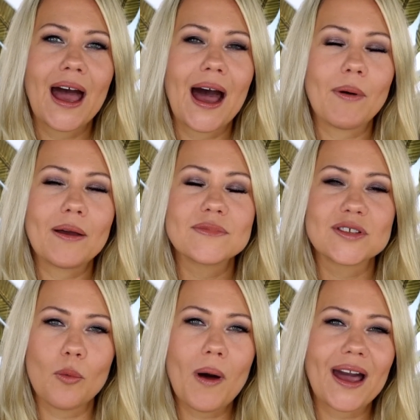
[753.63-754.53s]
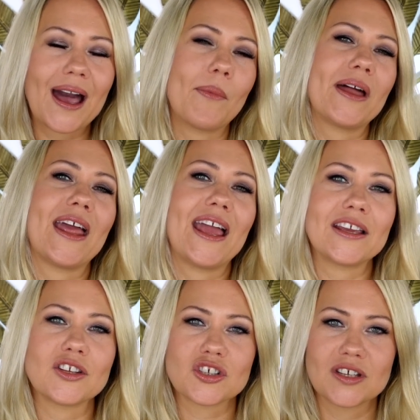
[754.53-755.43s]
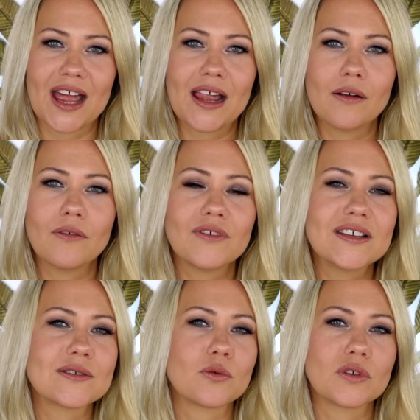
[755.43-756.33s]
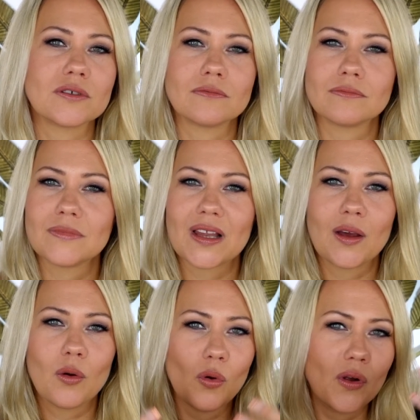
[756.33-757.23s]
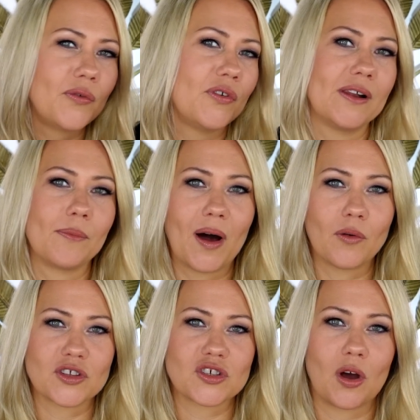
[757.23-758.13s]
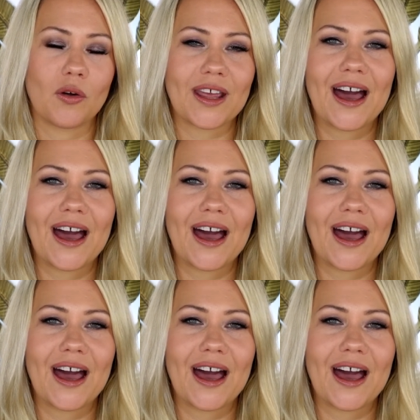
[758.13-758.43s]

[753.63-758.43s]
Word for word: aber im Sommer kann man echt schnell wie so ein Ölfilm ausschauen.